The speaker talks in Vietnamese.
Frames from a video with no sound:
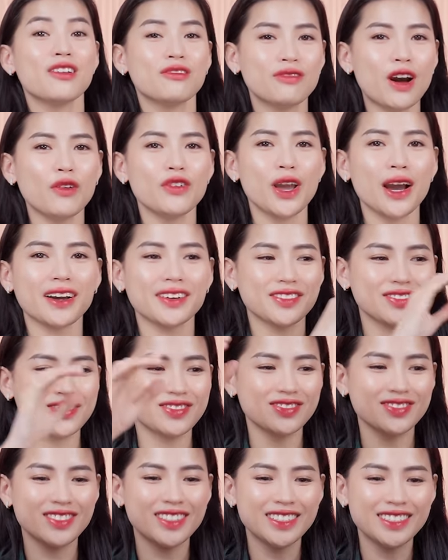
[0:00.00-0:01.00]
Vào việc.
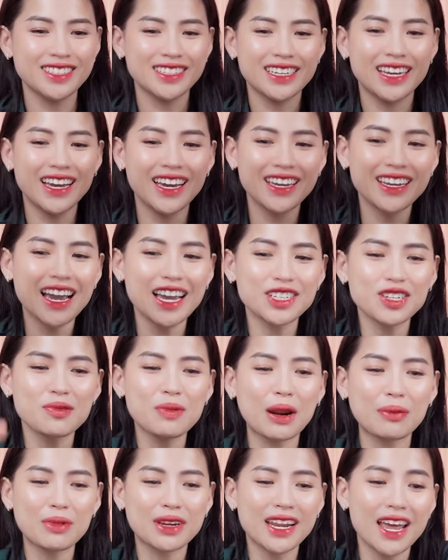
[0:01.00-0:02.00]
Đây, ngay trước
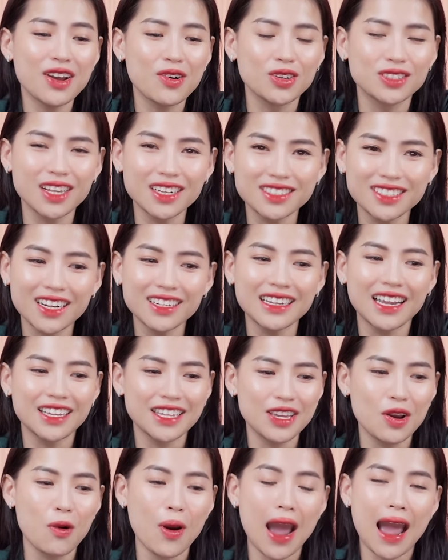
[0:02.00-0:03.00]
mặt mình đây có rất rất là
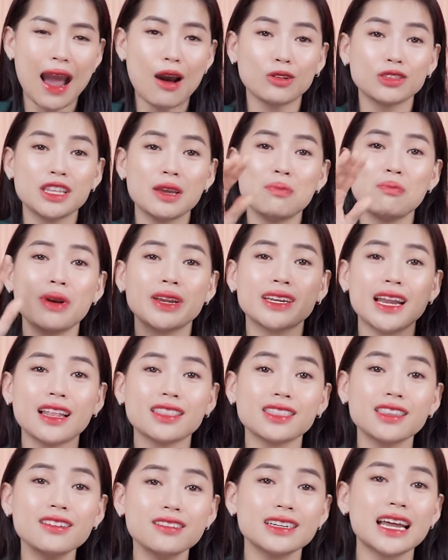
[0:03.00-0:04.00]
nhiều áo team mình đã
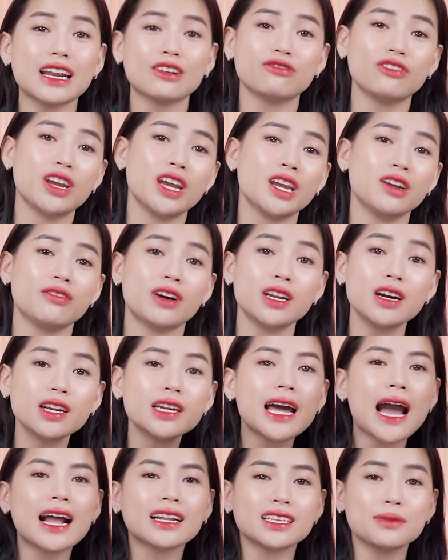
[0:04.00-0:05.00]
tự đặt về và
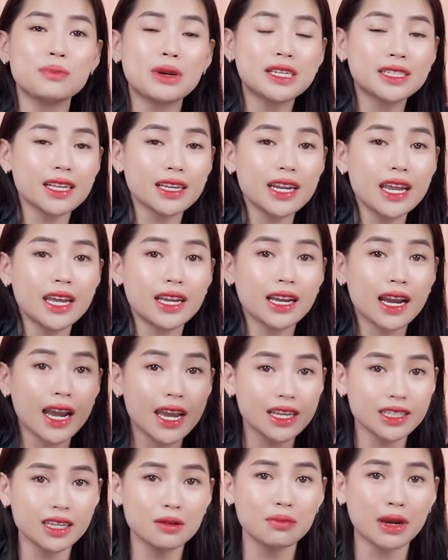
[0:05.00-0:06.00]
đơn hàng thì mình sẽ để
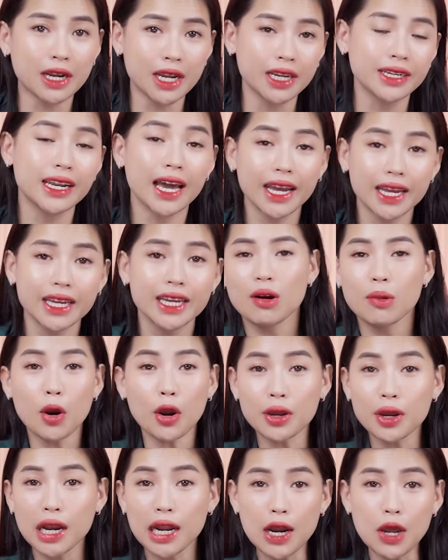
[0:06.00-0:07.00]
ngay trên màn hình đây. Và
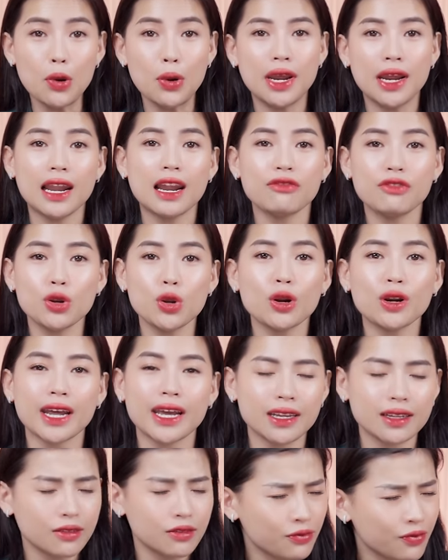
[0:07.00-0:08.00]
mọi người lưu ý là video
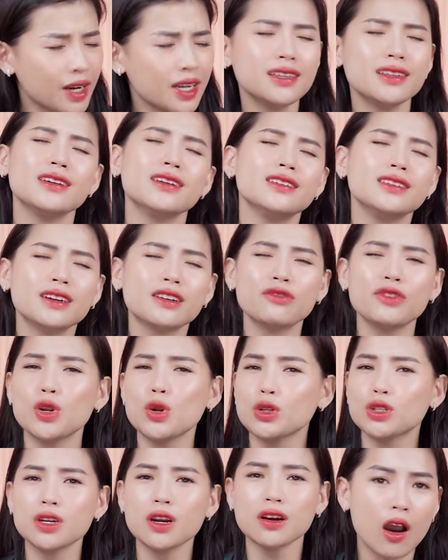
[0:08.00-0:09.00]
này vẫn như những
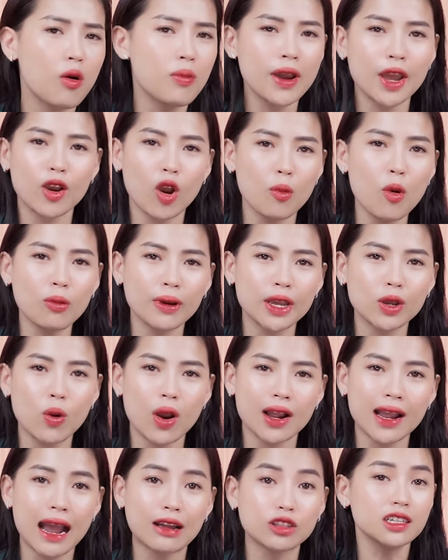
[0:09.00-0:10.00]
video trước, không hề có booking
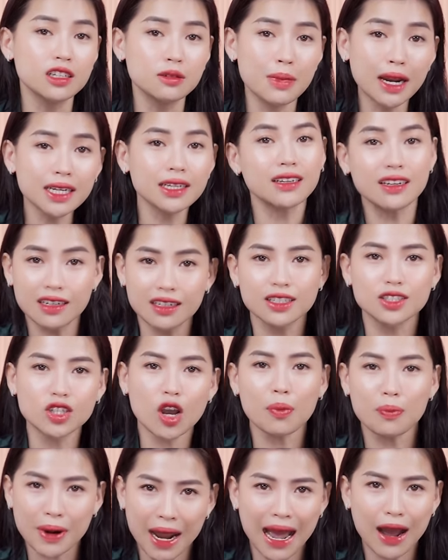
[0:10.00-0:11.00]
quảng cáo từ bất cứ
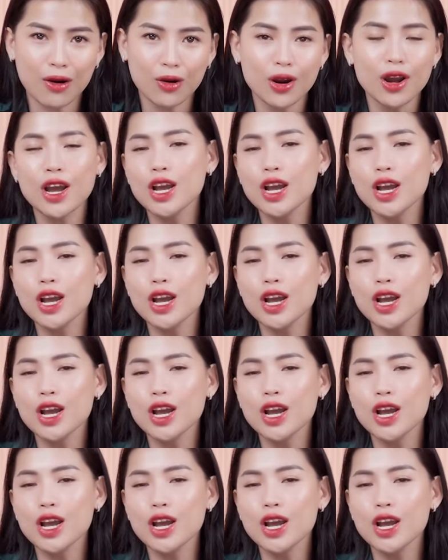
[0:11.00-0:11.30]
shop nào.